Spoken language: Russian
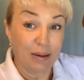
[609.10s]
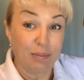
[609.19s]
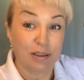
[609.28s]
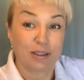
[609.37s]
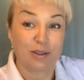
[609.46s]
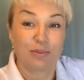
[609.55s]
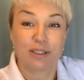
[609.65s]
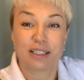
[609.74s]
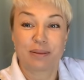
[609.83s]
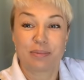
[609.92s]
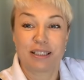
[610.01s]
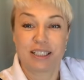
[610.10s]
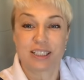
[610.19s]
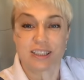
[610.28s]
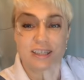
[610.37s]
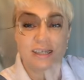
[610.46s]
была сумочка от
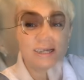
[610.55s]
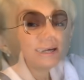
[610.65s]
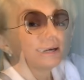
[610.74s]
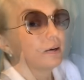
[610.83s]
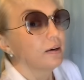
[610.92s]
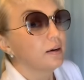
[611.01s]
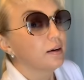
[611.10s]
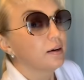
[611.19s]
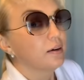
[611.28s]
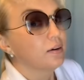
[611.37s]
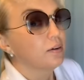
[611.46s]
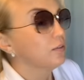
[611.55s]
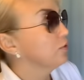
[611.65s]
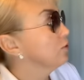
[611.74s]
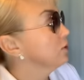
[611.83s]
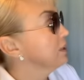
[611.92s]
Патриши Нэш.
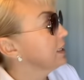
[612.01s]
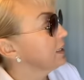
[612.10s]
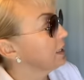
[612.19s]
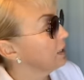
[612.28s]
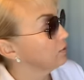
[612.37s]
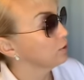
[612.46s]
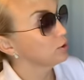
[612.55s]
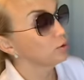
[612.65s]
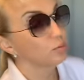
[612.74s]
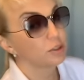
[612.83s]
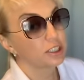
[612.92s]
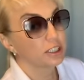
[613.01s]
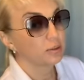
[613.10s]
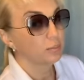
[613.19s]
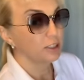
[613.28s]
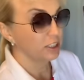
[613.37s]
Вот такая вот сумочка от
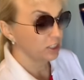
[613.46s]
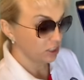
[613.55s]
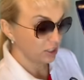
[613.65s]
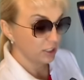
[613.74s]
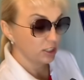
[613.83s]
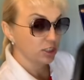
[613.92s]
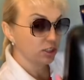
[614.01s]
Патриши Нэш. Это